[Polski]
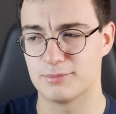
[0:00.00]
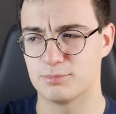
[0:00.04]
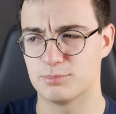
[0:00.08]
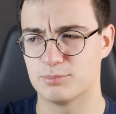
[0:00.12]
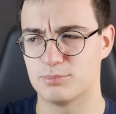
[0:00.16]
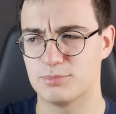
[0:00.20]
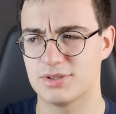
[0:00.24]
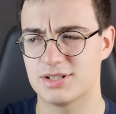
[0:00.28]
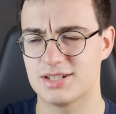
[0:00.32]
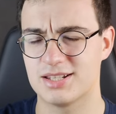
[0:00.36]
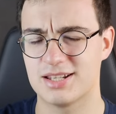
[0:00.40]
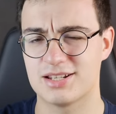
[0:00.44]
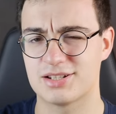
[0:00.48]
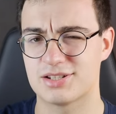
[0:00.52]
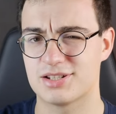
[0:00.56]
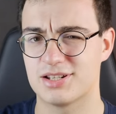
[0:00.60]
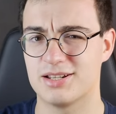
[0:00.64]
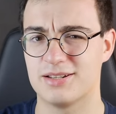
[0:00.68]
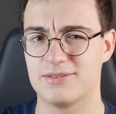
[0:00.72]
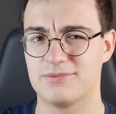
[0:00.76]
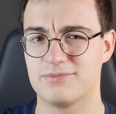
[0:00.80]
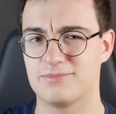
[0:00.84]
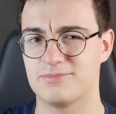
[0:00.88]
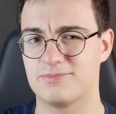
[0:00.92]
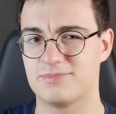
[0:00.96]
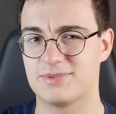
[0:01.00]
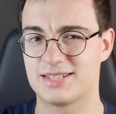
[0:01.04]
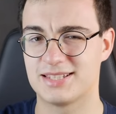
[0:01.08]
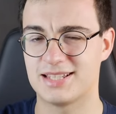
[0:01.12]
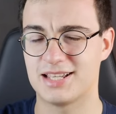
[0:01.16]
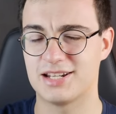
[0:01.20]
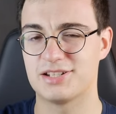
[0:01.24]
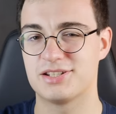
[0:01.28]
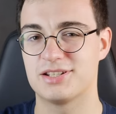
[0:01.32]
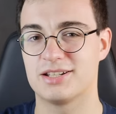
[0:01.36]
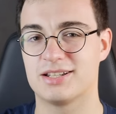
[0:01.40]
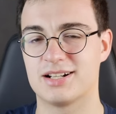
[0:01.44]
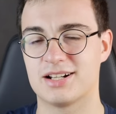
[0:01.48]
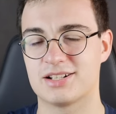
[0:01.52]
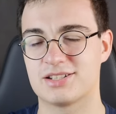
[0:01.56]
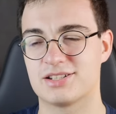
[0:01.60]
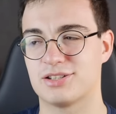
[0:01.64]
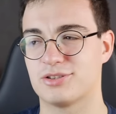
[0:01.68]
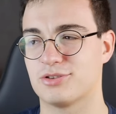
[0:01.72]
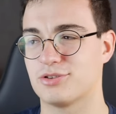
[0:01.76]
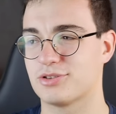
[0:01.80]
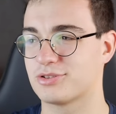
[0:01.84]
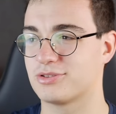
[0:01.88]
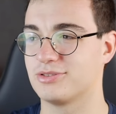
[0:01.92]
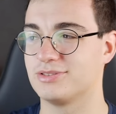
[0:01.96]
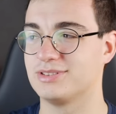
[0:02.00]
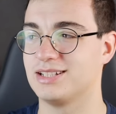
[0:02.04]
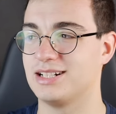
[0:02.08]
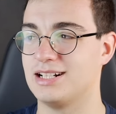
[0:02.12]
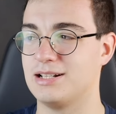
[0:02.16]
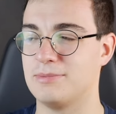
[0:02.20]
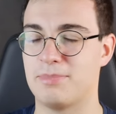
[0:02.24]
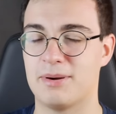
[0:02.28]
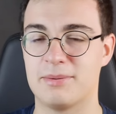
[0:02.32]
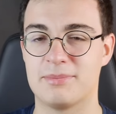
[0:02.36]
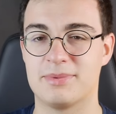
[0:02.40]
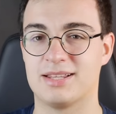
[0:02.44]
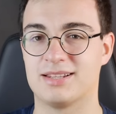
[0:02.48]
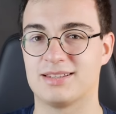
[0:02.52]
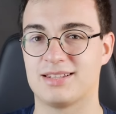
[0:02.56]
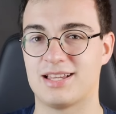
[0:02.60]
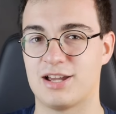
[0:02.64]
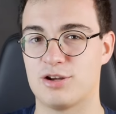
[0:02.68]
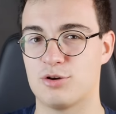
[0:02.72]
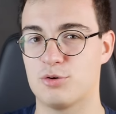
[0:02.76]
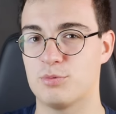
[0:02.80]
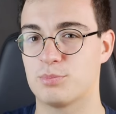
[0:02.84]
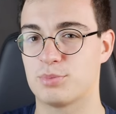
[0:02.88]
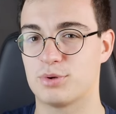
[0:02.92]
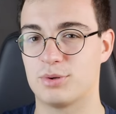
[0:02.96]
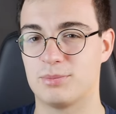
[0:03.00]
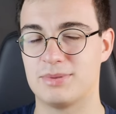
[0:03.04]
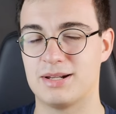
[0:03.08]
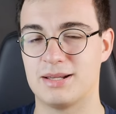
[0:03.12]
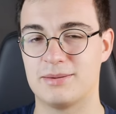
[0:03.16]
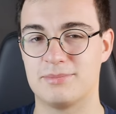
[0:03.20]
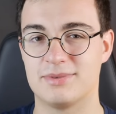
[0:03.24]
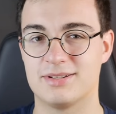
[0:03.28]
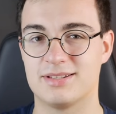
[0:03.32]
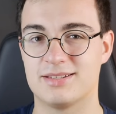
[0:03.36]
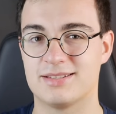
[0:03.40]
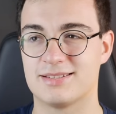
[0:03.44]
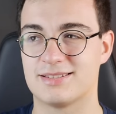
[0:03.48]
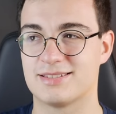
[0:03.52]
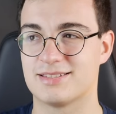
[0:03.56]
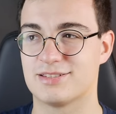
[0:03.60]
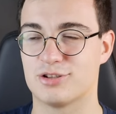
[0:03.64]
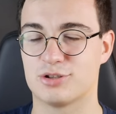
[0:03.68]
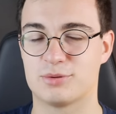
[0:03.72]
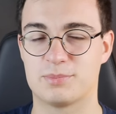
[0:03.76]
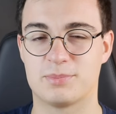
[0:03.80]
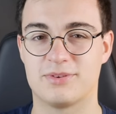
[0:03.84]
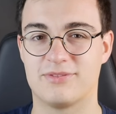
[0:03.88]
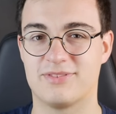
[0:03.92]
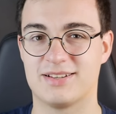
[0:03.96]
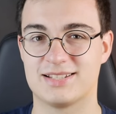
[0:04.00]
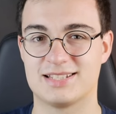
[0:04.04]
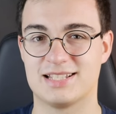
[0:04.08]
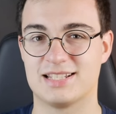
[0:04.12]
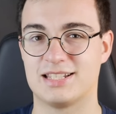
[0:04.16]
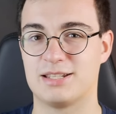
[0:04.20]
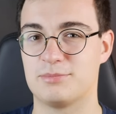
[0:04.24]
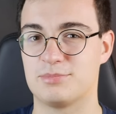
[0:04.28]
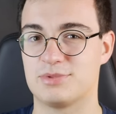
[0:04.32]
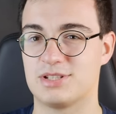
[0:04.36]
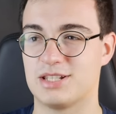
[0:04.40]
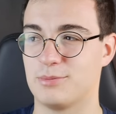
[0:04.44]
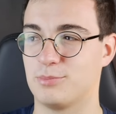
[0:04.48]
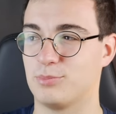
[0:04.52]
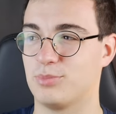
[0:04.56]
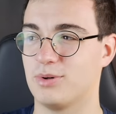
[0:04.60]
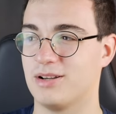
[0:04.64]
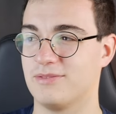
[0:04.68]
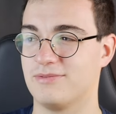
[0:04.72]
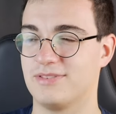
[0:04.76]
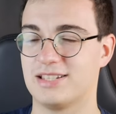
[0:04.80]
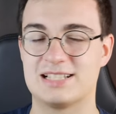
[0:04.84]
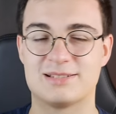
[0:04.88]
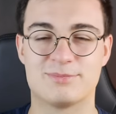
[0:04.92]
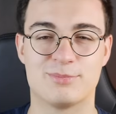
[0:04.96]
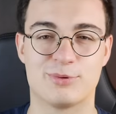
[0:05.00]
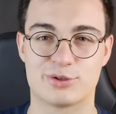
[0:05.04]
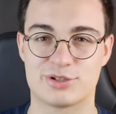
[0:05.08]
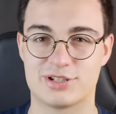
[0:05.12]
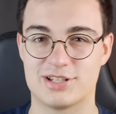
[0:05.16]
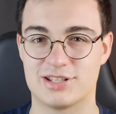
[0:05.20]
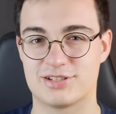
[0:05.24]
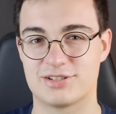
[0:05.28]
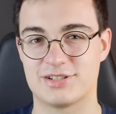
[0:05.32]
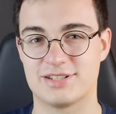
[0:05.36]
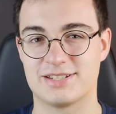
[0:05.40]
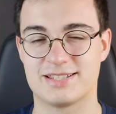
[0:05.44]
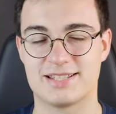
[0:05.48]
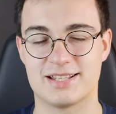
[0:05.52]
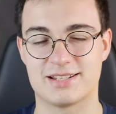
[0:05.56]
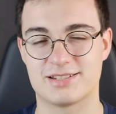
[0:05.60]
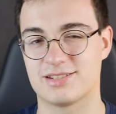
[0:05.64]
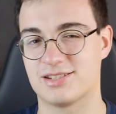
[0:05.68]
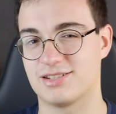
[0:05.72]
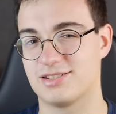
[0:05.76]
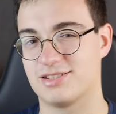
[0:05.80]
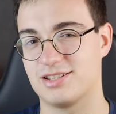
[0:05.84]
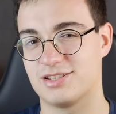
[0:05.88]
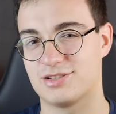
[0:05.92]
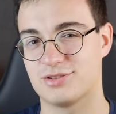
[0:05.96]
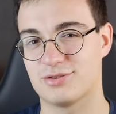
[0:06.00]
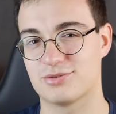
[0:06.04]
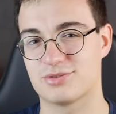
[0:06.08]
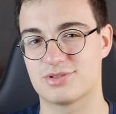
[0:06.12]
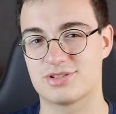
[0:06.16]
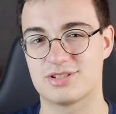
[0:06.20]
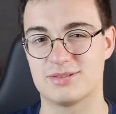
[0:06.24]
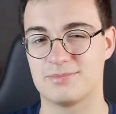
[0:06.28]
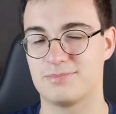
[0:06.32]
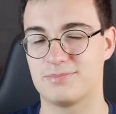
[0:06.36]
Myślę, że starsi gracze doskonale pamiętają problemy z odprowadzaniem ciepła w Xboxie 360 czy